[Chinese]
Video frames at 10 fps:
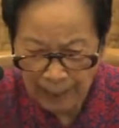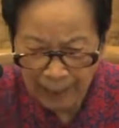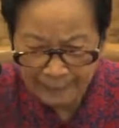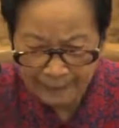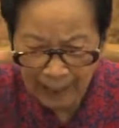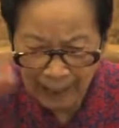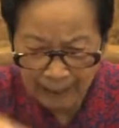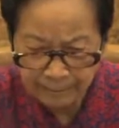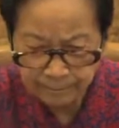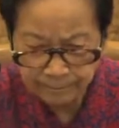八
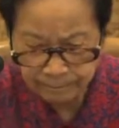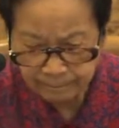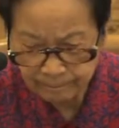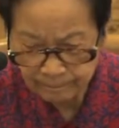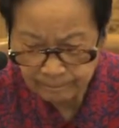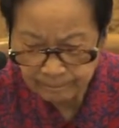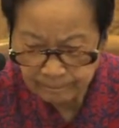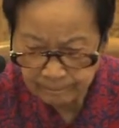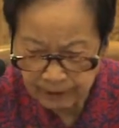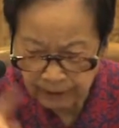大
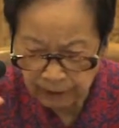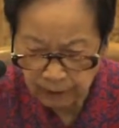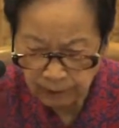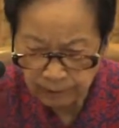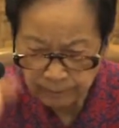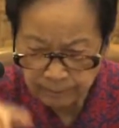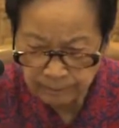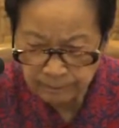里头